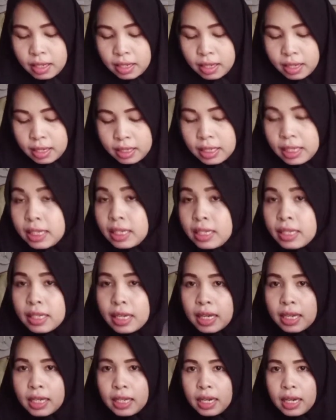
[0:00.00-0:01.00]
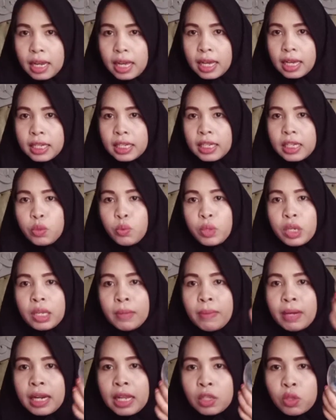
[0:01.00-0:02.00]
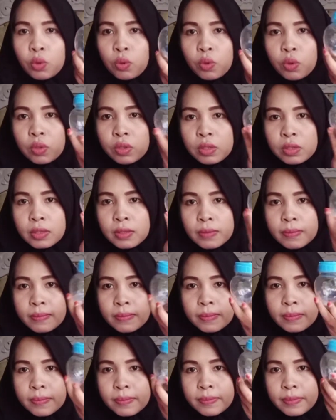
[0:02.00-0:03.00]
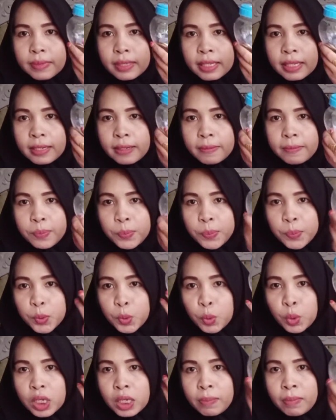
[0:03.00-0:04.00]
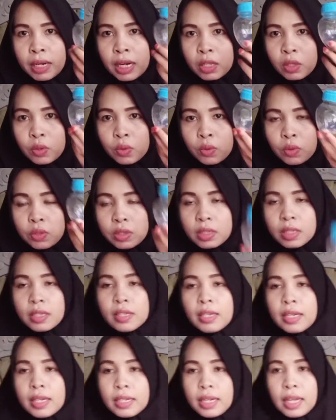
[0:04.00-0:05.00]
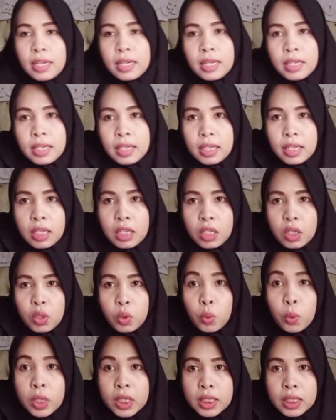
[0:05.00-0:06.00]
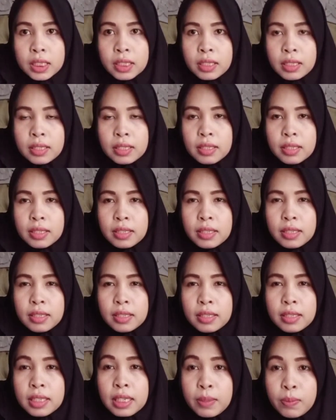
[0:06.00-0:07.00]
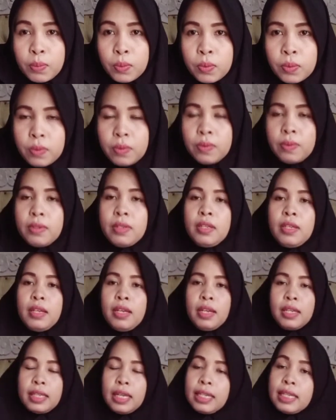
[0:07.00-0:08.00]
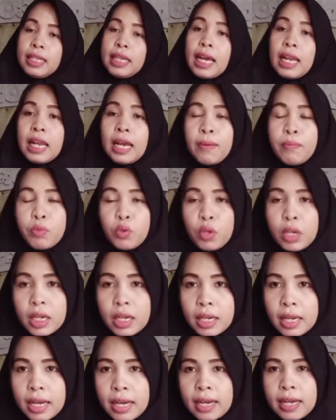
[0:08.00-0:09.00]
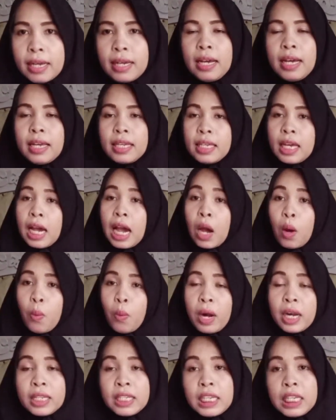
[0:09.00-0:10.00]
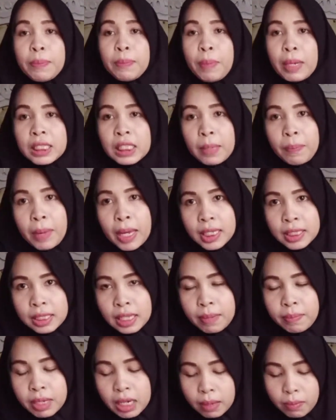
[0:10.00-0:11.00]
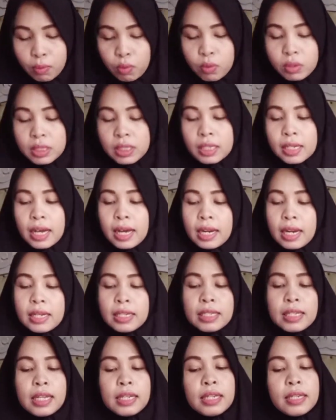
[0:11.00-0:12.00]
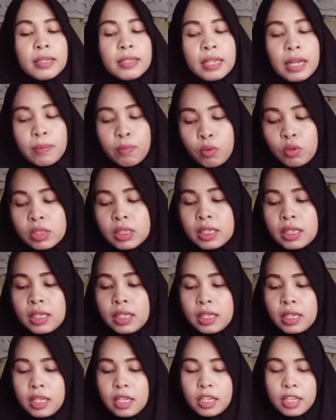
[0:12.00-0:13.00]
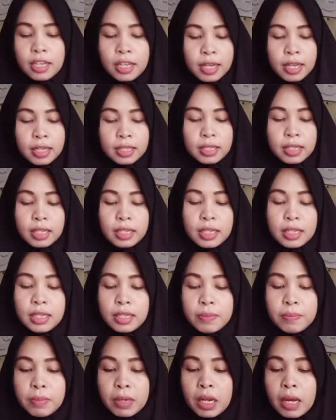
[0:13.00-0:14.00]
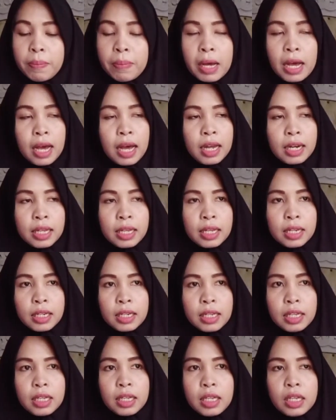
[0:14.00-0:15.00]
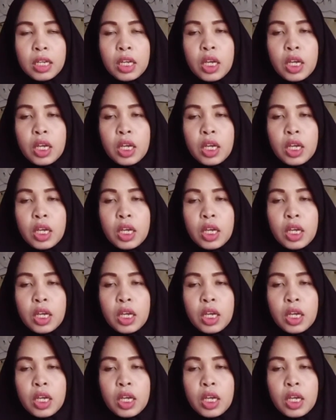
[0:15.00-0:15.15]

nah jadi kayak gini lah, ini duit 500 nih duit 500 dan ini duit seribu jadi alhamdulillah yang awalnya dipaksa-paksa menabung sekarang dia nabung sendiri jadi berapa hari ini